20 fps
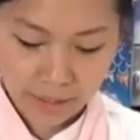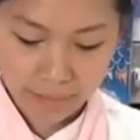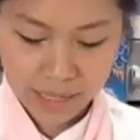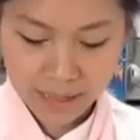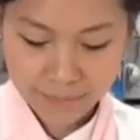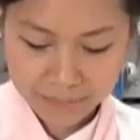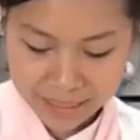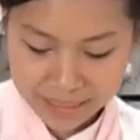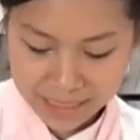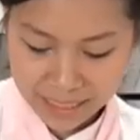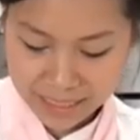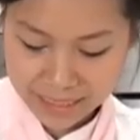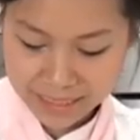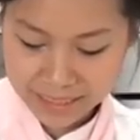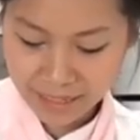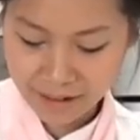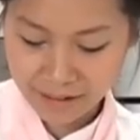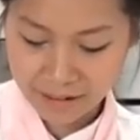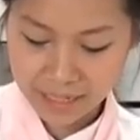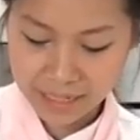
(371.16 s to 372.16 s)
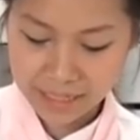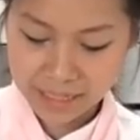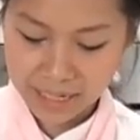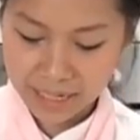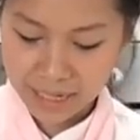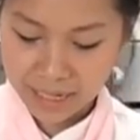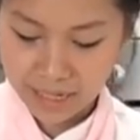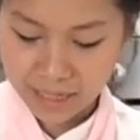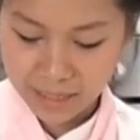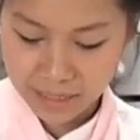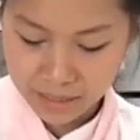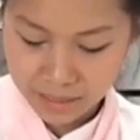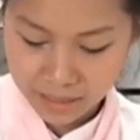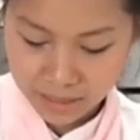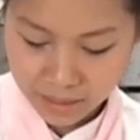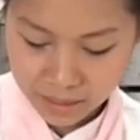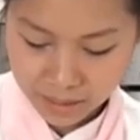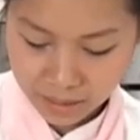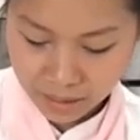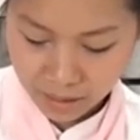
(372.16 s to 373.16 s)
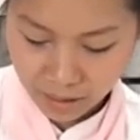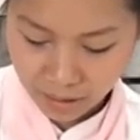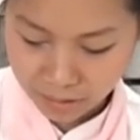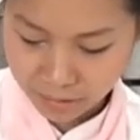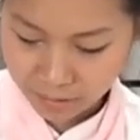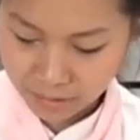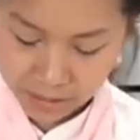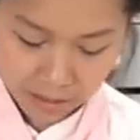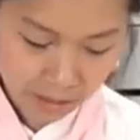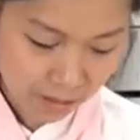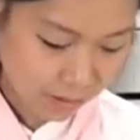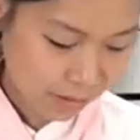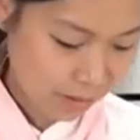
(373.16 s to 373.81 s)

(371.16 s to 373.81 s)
เรามาทำที่ชั้นที่2กันค่ะขอตัวนี้อ